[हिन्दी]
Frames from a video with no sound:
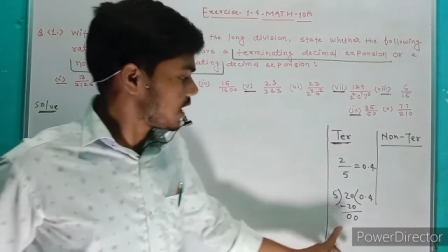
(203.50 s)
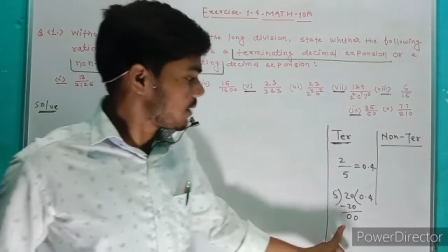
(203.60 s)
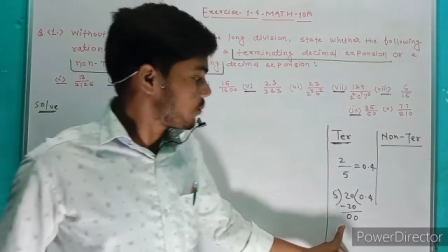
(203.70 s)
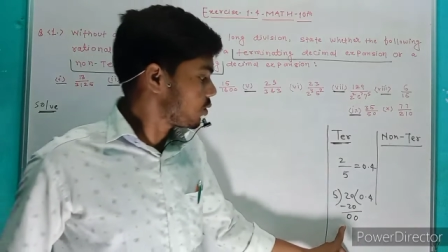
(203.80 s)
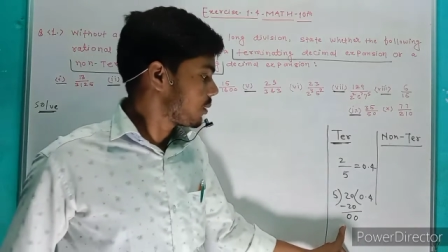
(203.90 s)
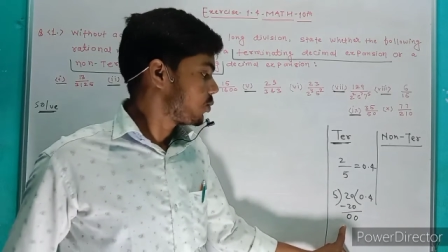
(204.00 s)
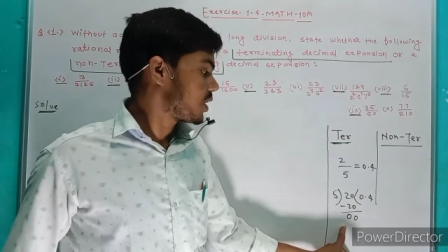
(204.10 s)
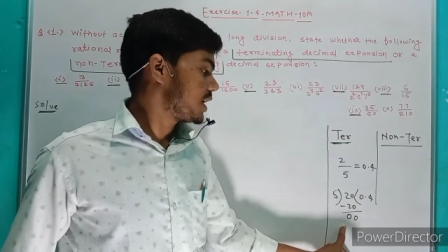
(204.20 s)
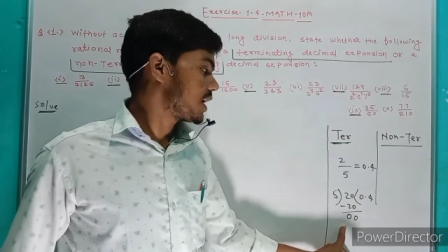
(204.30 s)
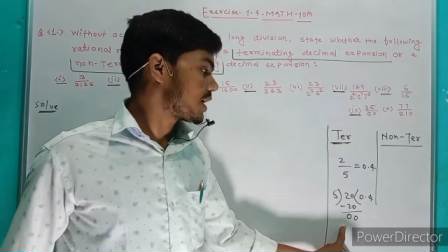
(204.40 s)
ठीक है पूरा
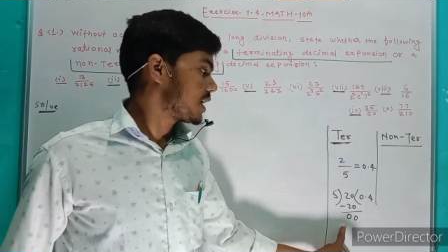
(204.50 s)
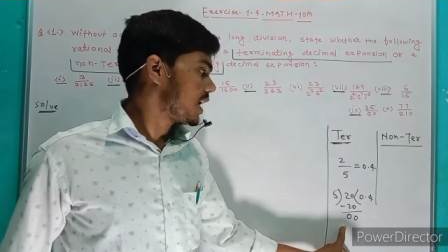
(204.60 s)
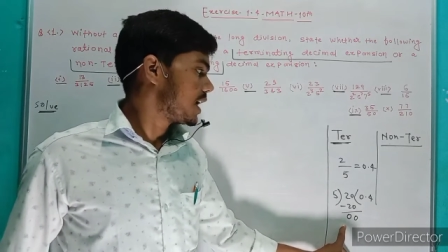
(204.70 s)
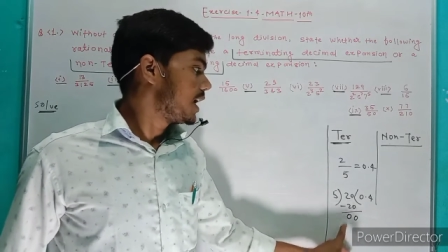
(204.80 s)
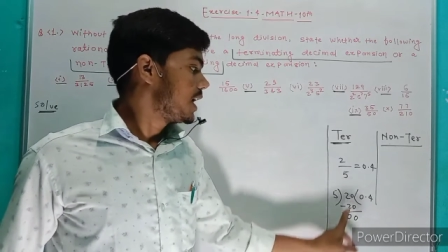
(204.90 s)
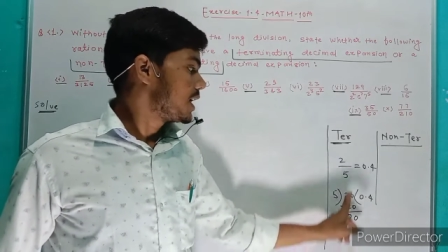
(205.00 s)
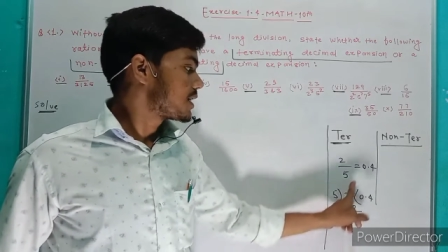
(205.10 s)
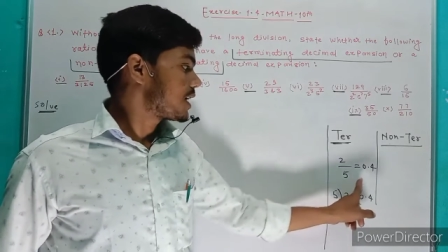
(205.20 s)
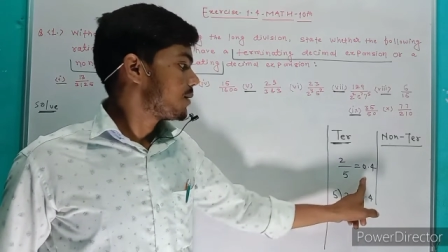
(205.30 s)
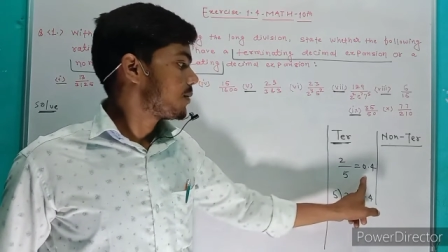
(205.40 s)
पूरा ये कट गया
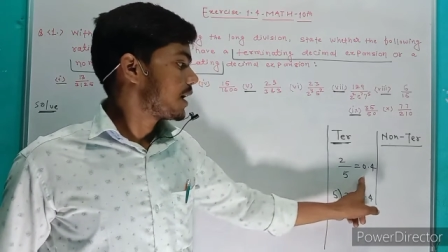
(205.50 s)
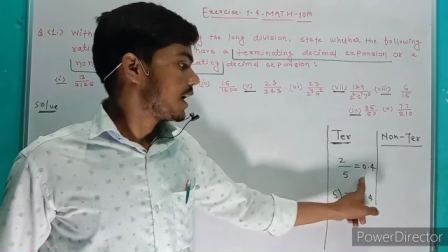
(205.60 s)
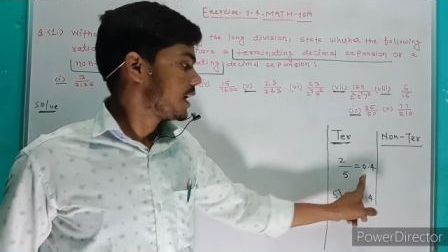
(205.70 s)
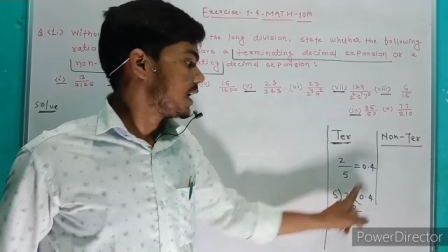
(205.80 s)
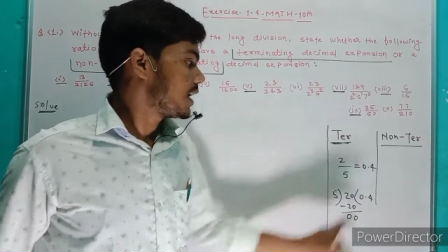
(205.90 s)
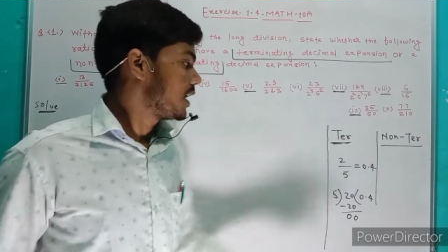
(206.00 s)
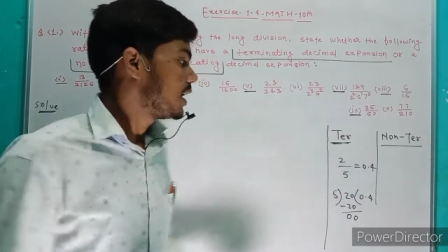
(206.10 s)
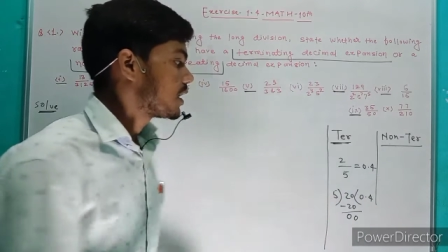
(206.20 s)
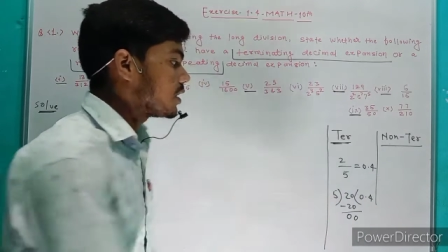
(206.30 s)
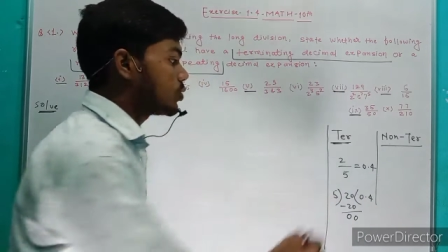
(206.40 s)
इसलिए हम कहेंगे
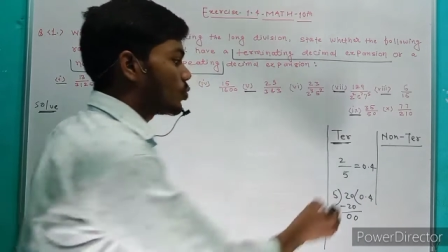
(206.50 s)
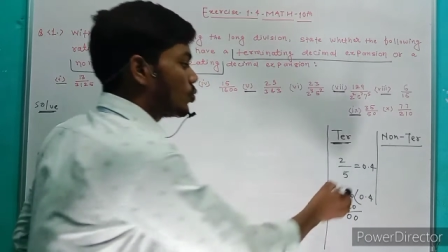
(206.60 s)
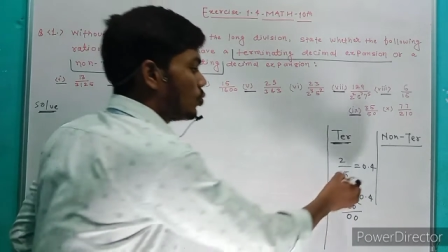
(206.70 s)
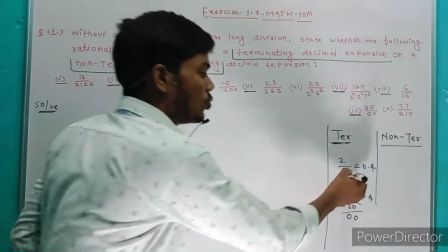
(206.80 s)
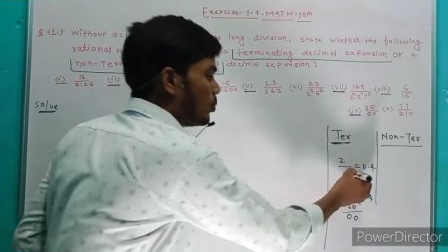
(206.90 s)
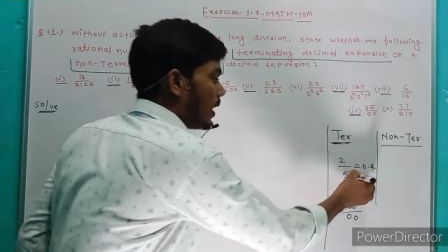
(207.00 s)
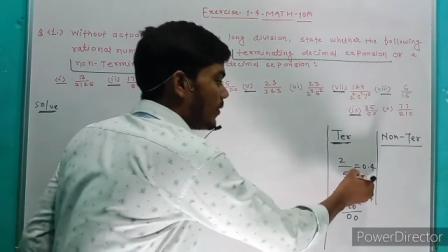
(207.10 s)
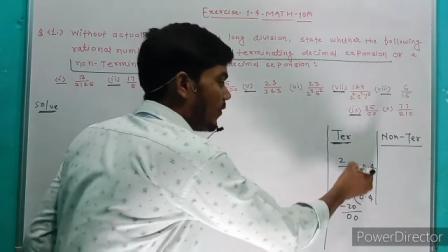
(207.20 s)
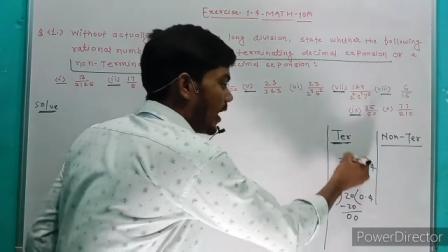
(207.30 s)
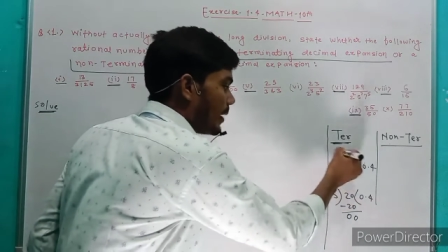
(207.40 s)
कि टू
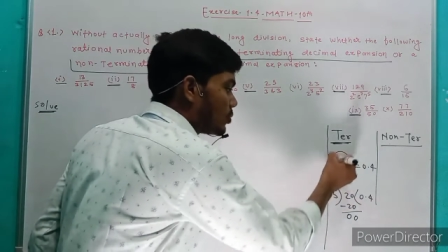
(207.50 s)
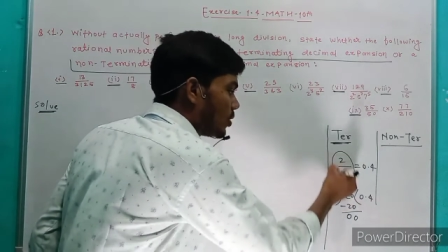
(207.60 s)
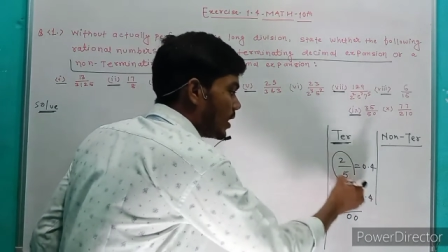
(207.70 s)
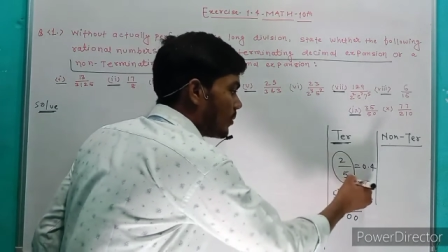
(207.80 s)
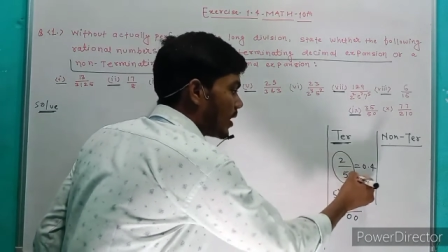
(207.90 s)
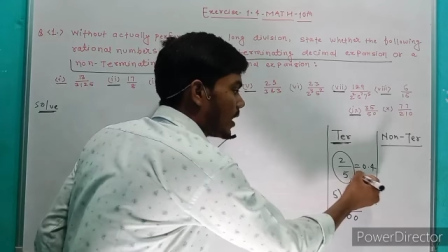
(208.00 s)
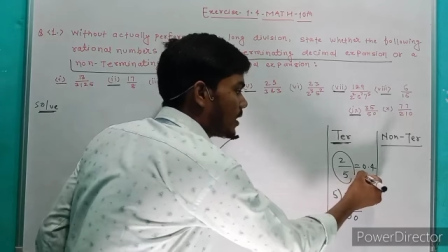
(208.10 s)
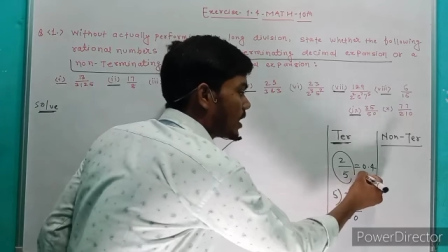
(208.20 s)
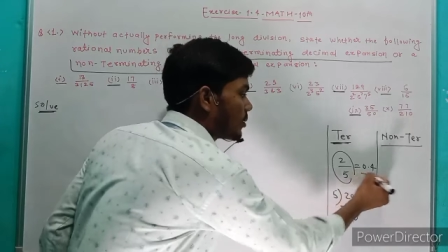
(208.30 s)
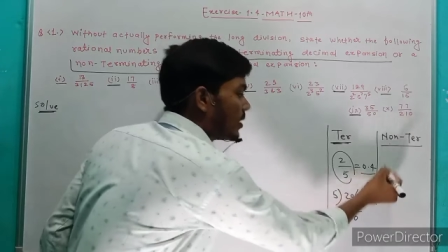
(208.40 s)
बाई फाइव जो है हमारा
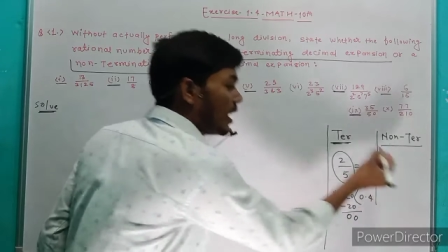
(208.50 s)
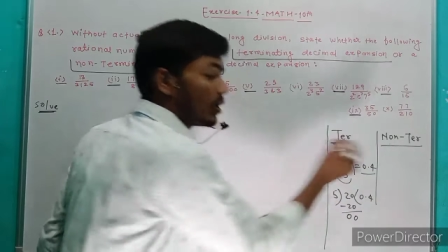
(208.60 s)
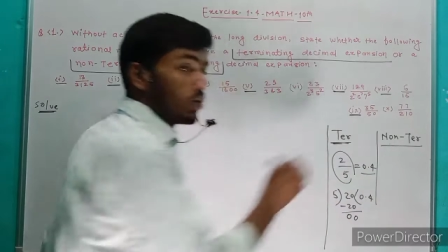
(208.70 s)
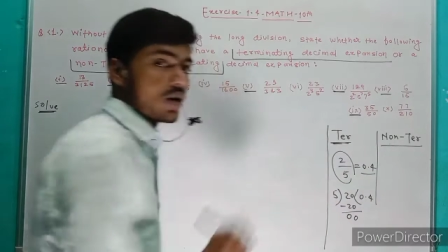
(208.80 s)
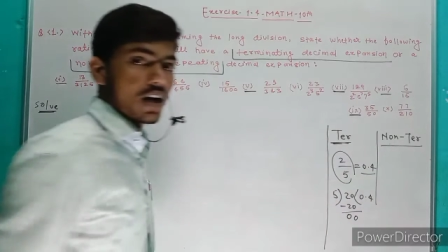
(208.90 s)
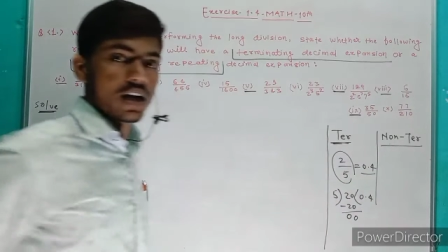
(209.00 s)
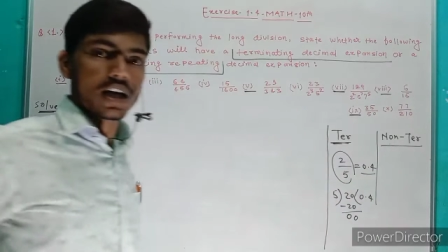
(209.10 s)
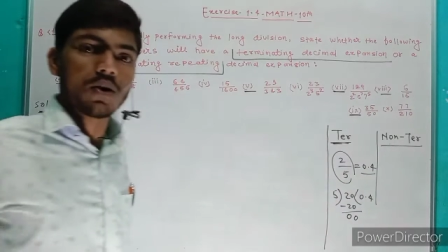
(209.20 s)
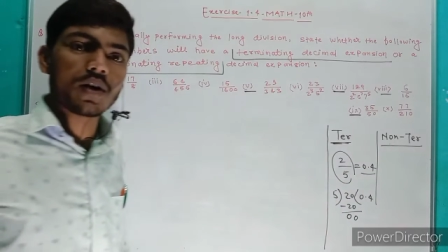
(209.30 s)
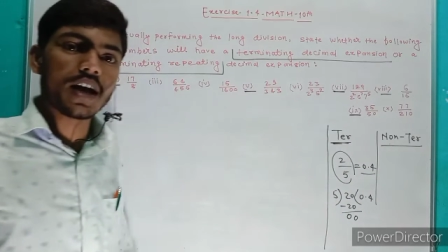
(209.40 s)
टर्मिनेट हो गया
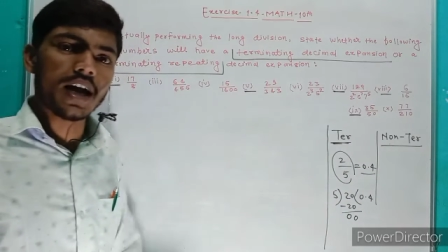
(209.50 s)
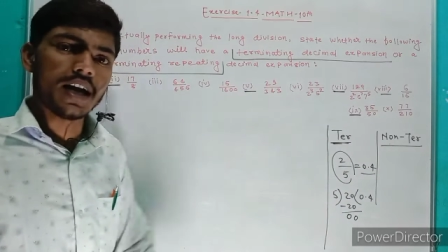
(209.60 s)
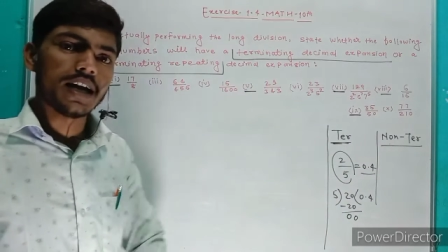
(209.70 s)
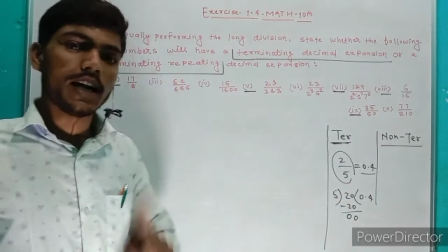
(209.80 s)
क्या हो गया